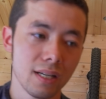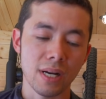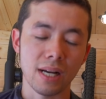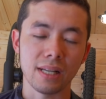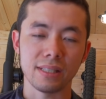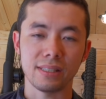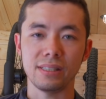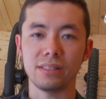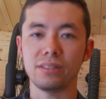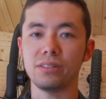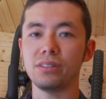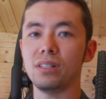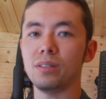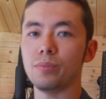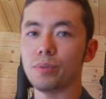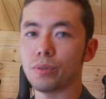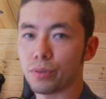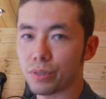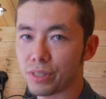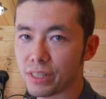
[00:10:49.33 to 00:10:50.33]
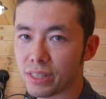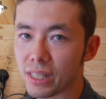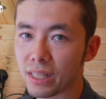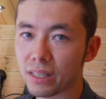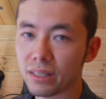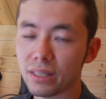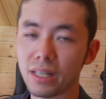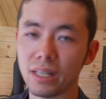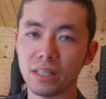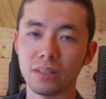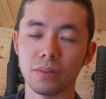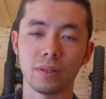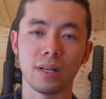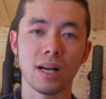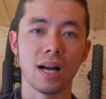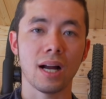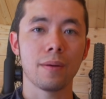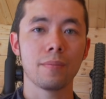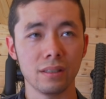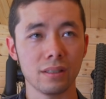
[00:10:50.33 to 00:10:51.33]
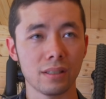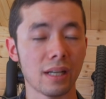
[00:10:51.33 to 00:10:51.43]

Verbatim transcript: まあ、足つり防止だったりとか、